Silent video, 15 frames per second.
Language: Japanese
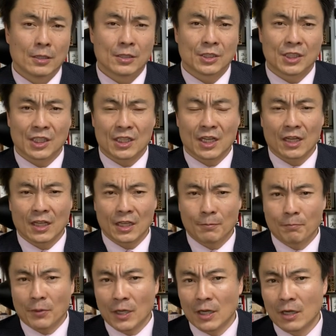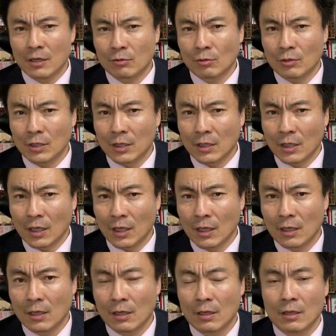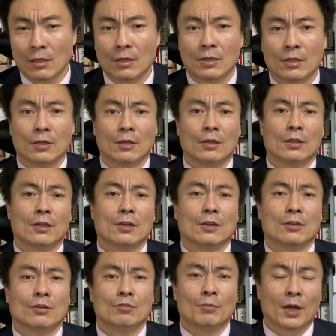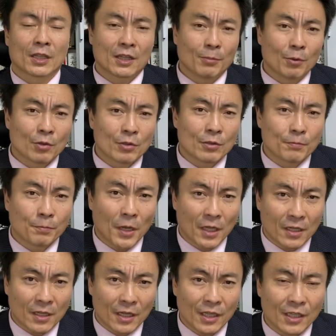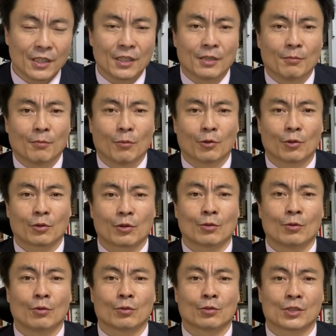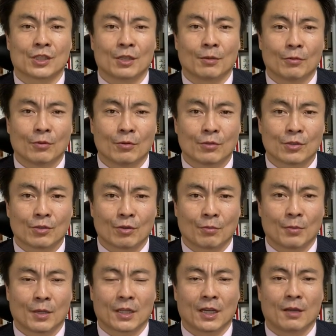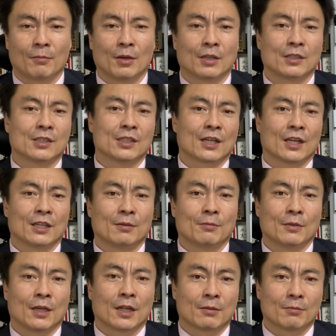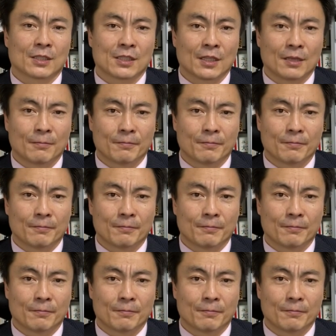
時間がいっぱいあると言って生まれたばっかりに戻ろうとしてもそれまたあまり時間意味ありません。